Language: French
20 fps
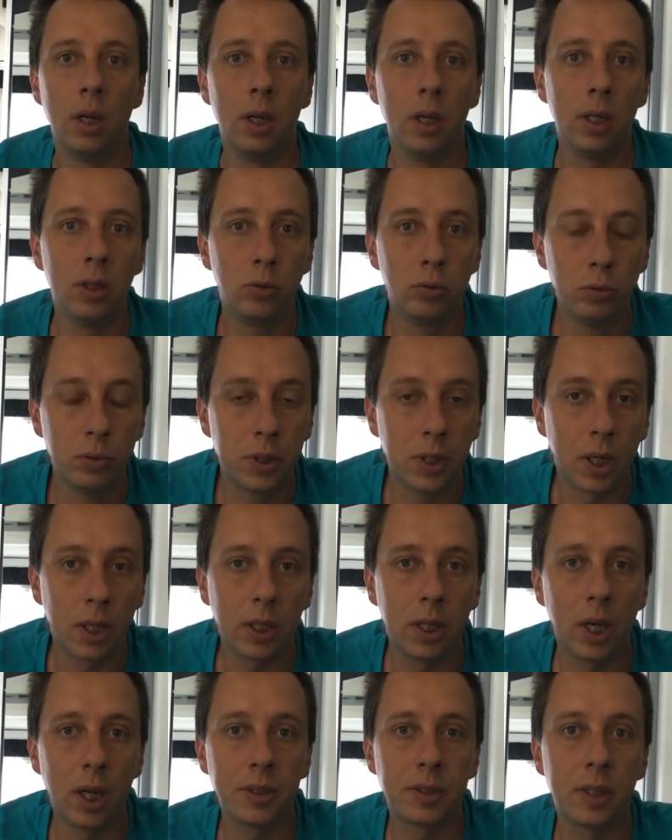Et tout ça
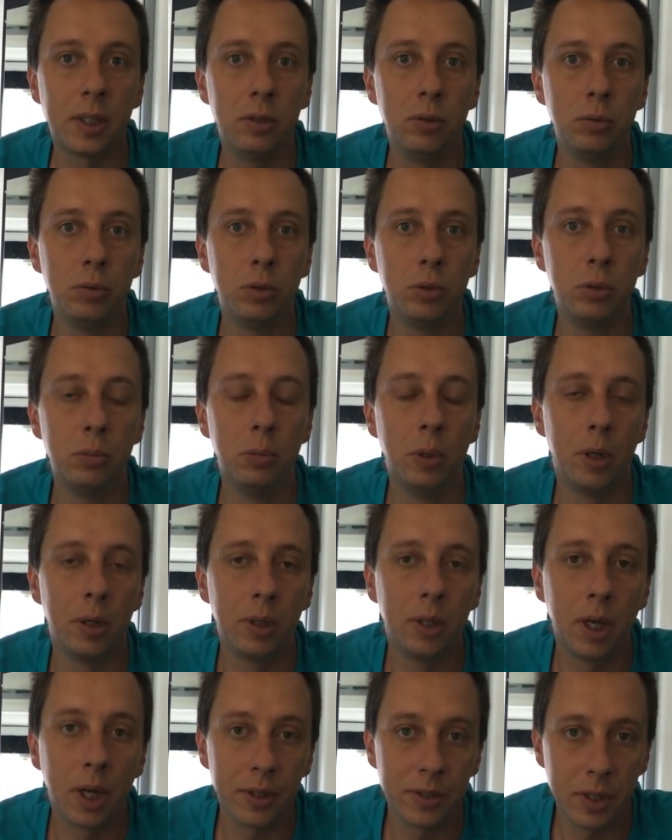grâce à YouTube,
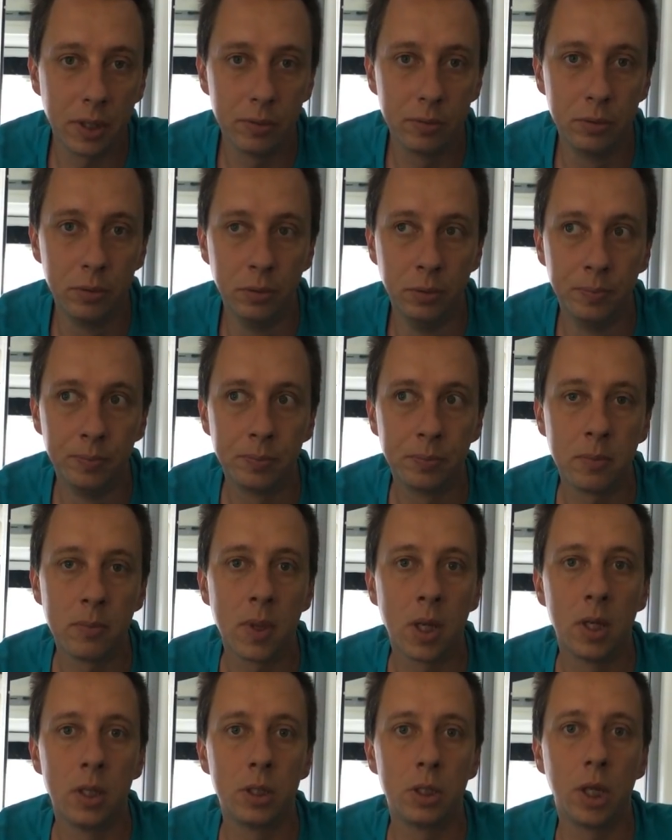grâce à vous,
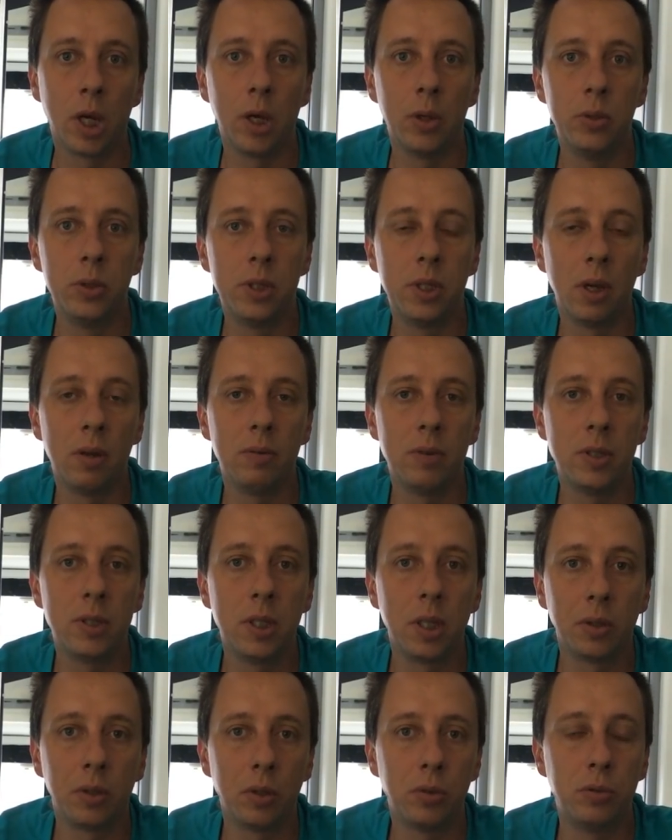j'ai réussi à
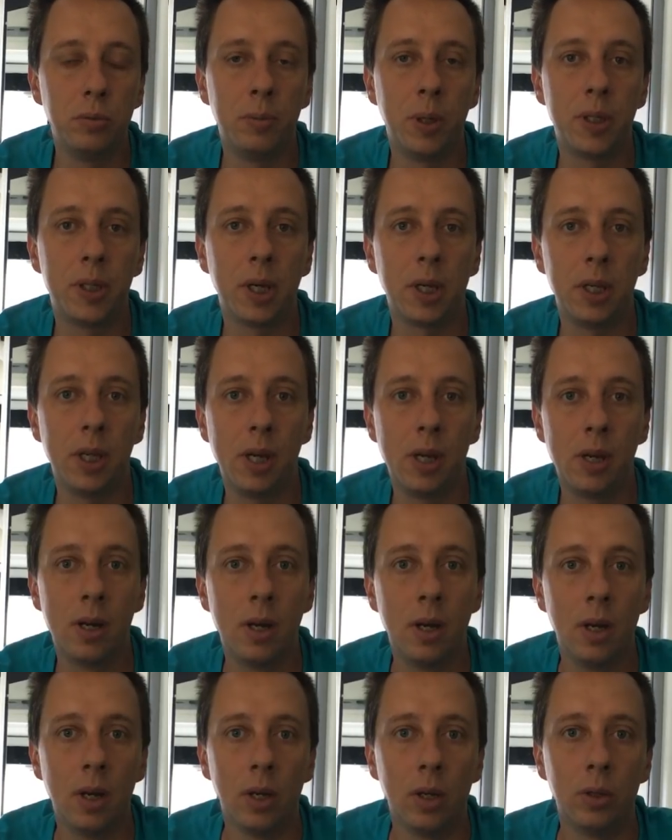investir dans du matériel.
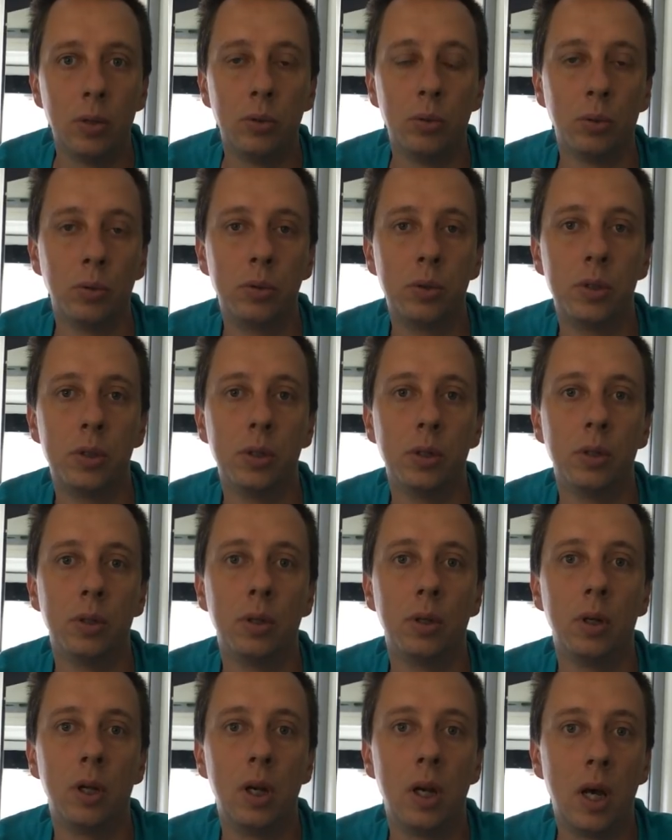Donc
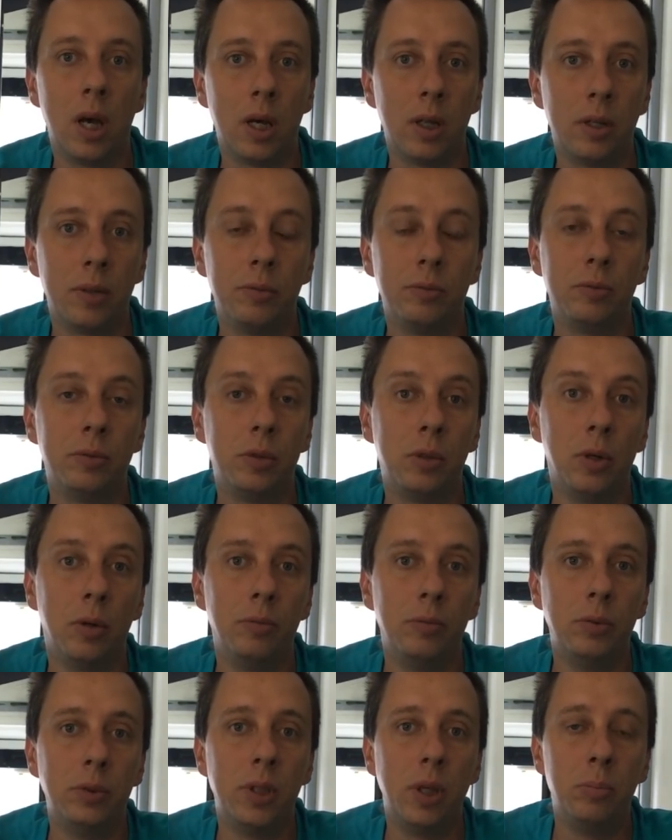euh, là, comme
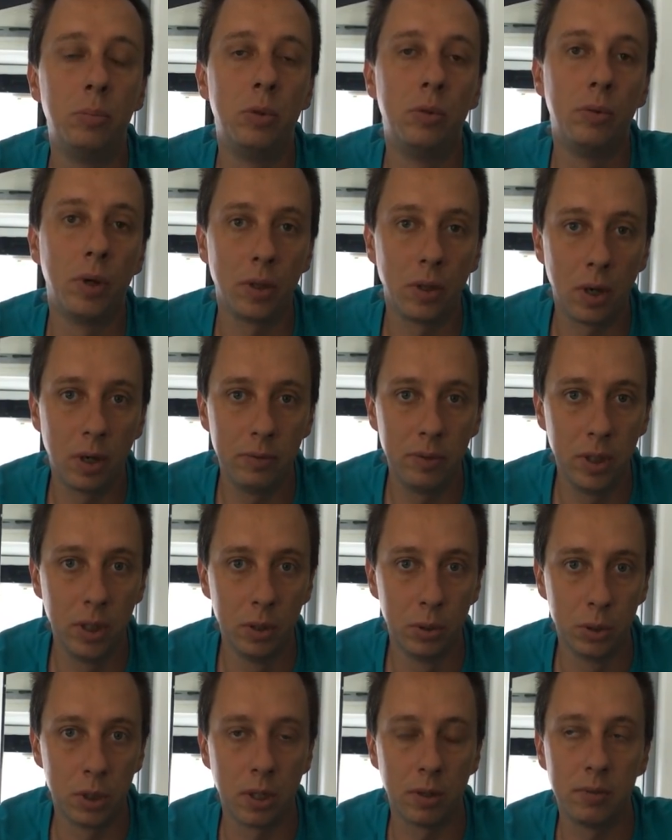vous avez pu le voir dans la
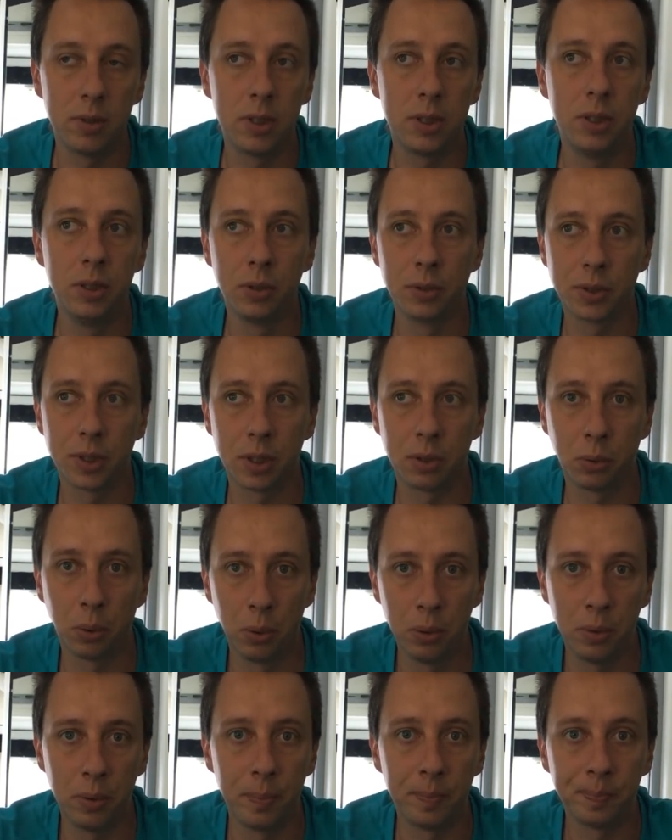vidéo, j'ai investi dans un
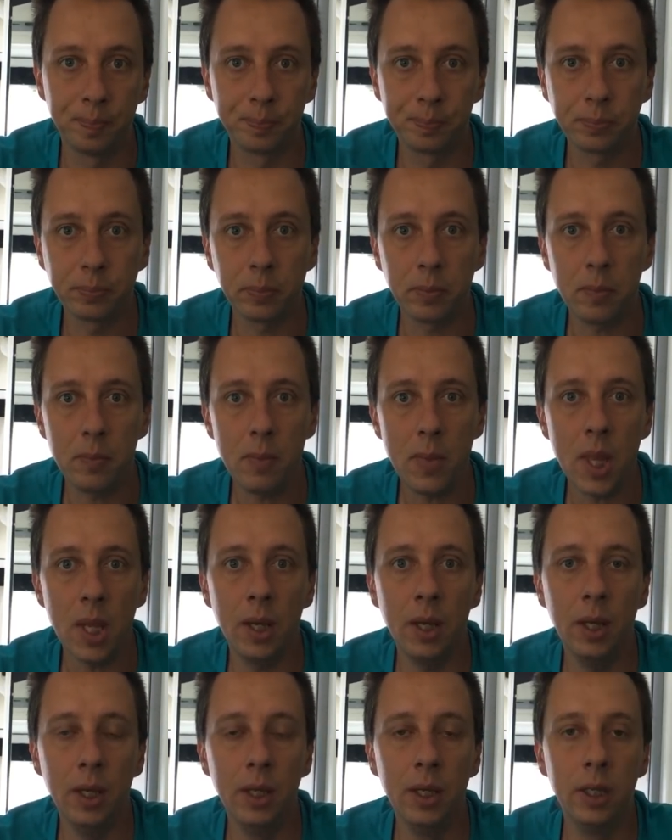drone.
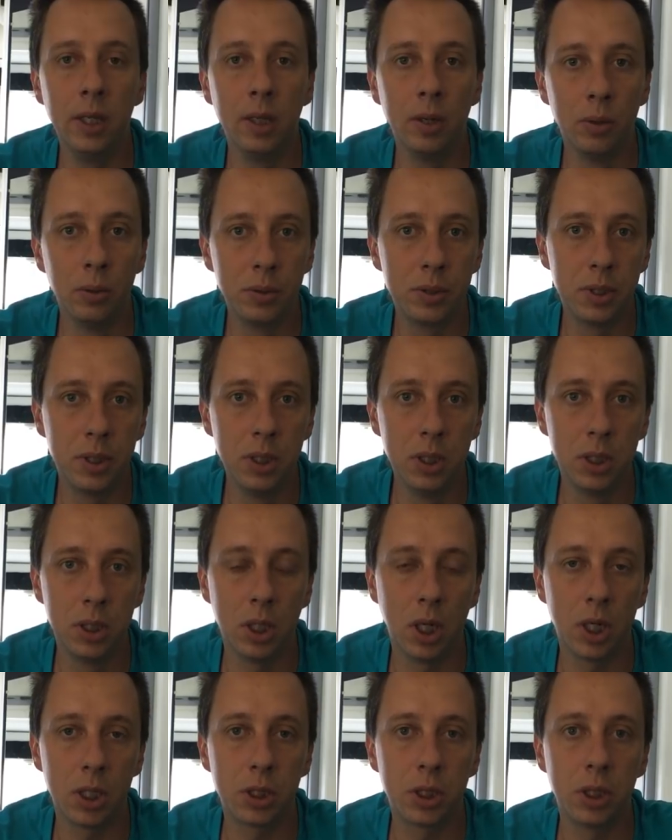Et aussi,
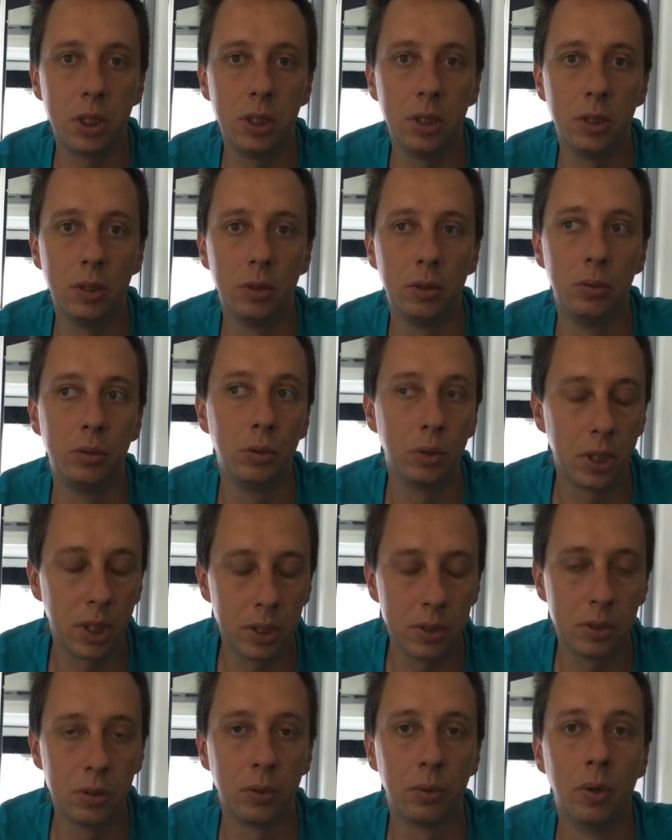j'ai acheté euh,
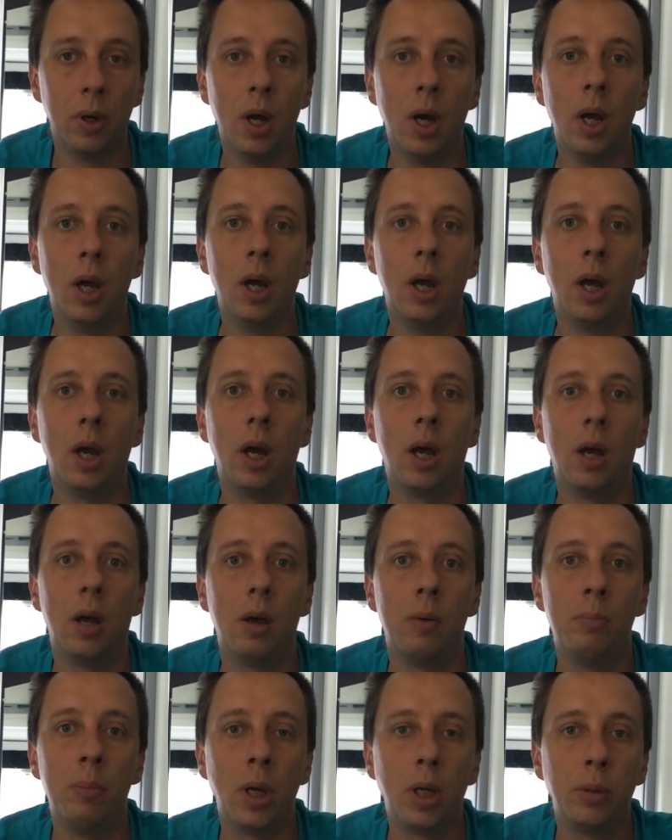d'occasion
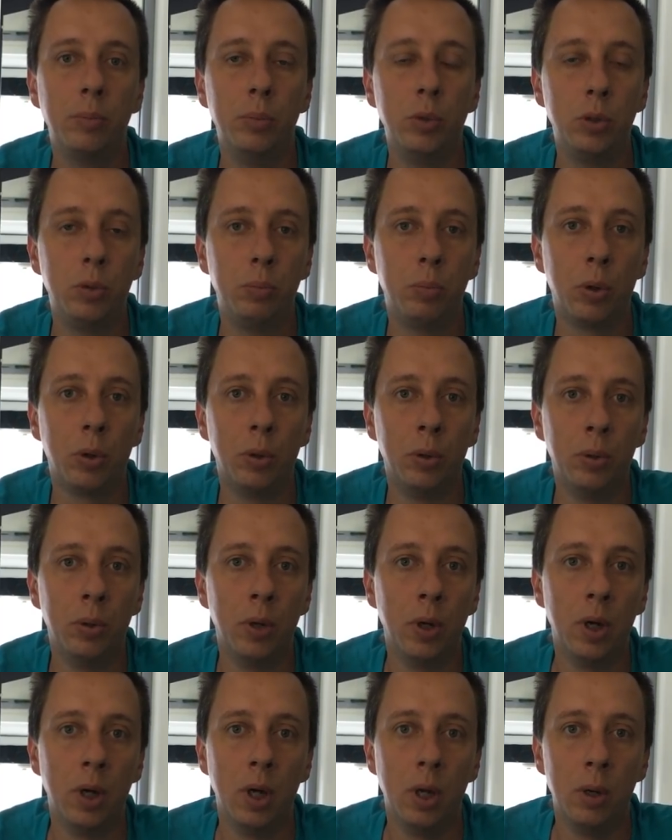un MacBook Pro
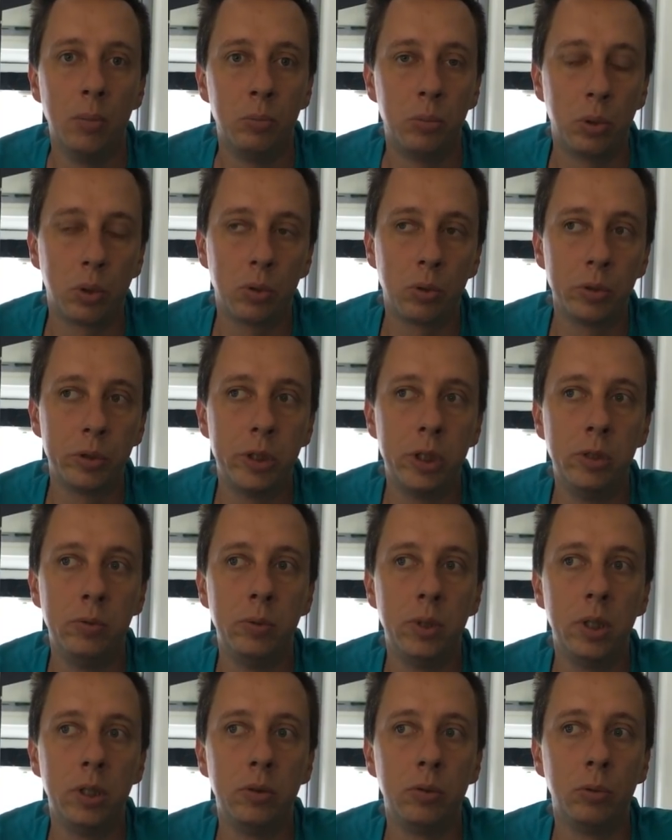pour
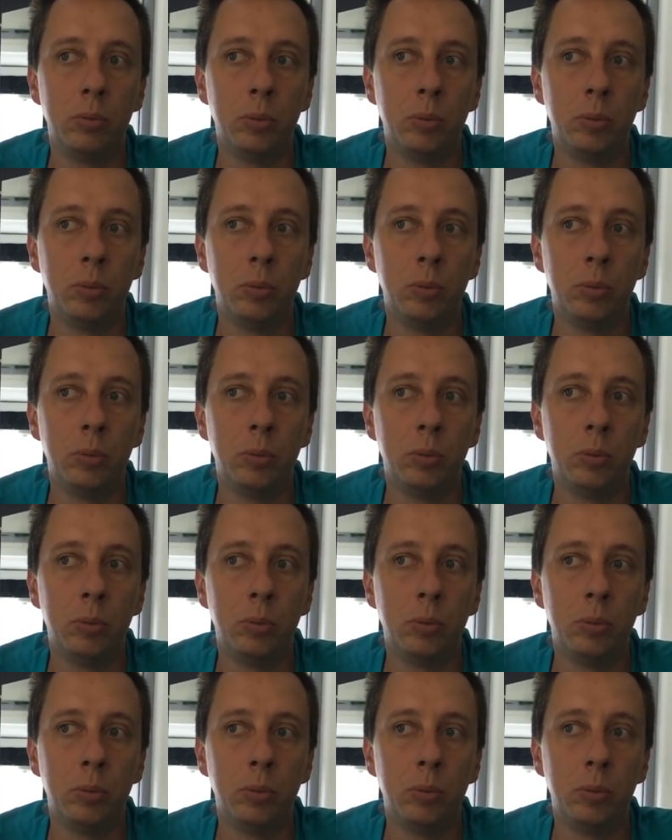continuer nos